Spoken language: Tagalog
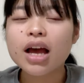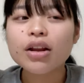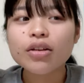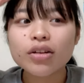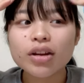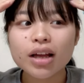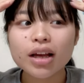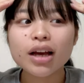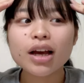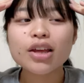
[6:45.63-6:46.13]
eh,
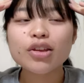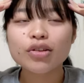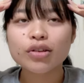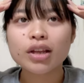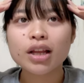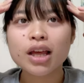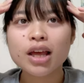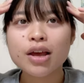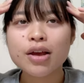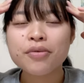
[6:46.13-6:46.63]
ano na ngayon?
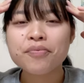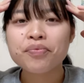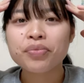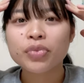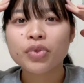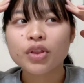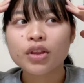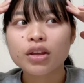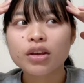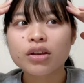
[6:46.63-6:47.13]
Eh,
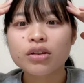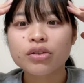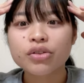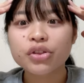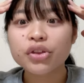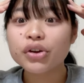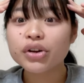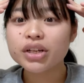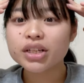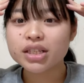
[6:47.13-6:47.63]

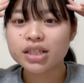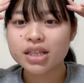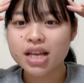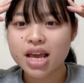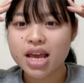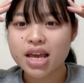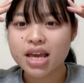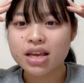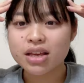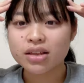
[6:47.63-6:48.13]

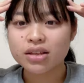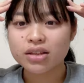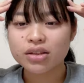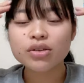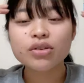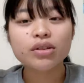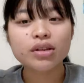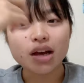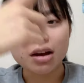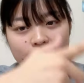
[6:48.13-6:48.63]
Thursday.
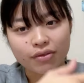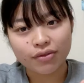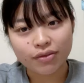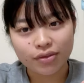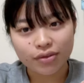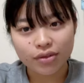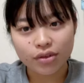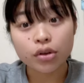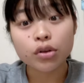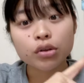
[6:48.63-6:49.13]
Yun nga.
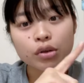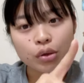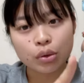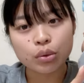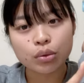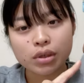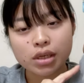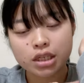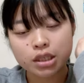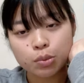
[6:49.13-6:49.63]
Nung
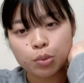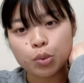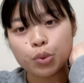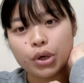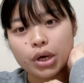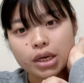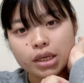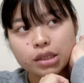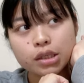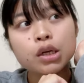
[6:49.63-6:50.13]
lunes po,
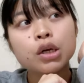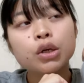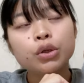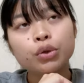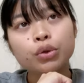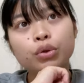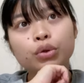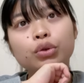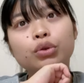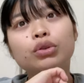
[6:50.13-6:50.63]
guys.
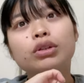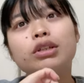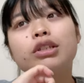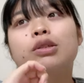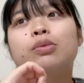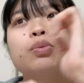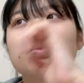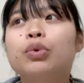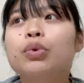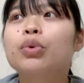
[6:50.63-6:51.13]
Nung
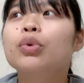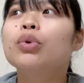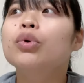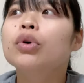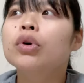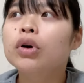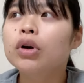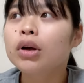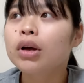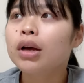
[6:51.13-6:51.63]
lunes po.
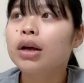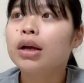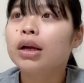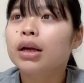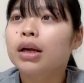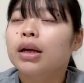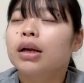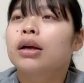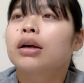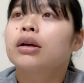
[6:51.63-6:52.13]

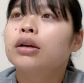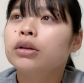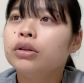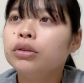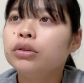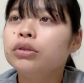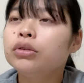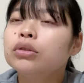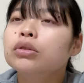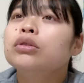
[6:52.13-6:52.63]

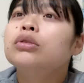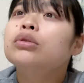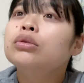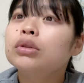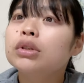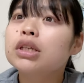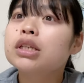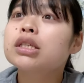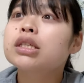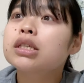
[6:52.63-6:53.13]
Nung
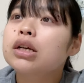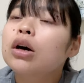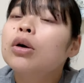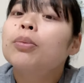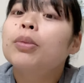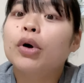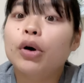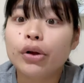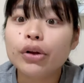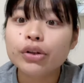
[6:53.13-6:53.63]
lunes,
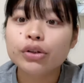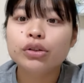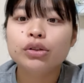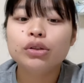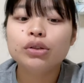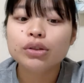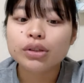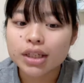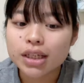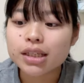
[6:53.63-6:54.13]
opo.
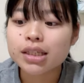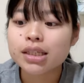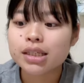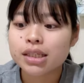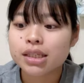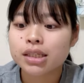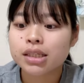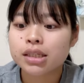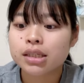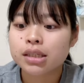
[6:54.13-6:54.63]
Nung lunes
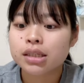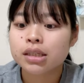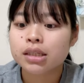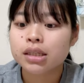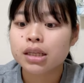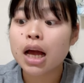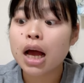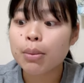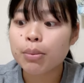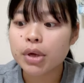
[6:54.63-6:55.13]

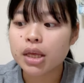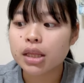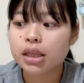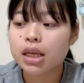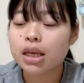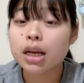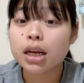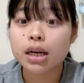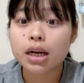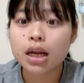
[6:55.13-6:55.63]
namin
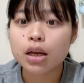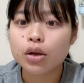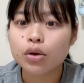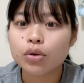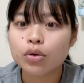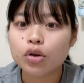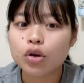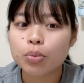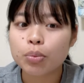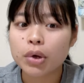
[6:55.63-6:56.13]
tinignan
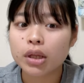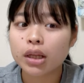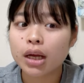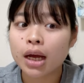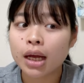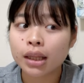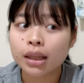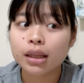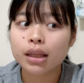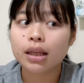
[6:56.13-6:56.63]
yung lupat
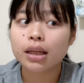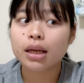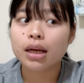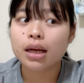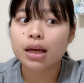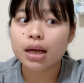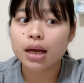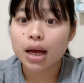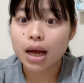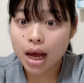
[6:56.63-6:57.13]
at
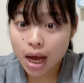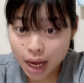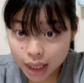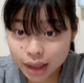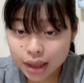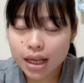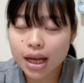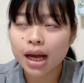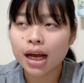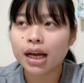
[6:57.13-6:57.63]

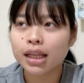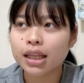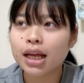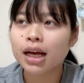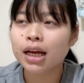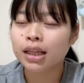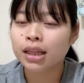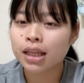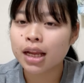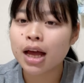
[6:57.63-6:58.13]
at
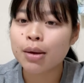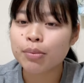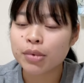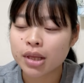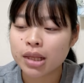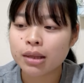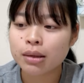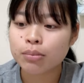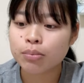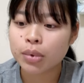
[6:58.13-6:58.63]
agad-agad
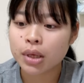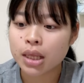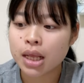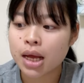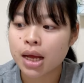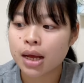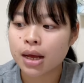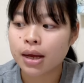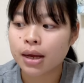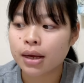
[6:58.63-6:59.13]
namin
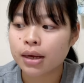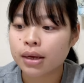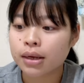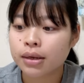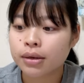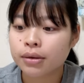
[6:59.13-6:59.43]
pina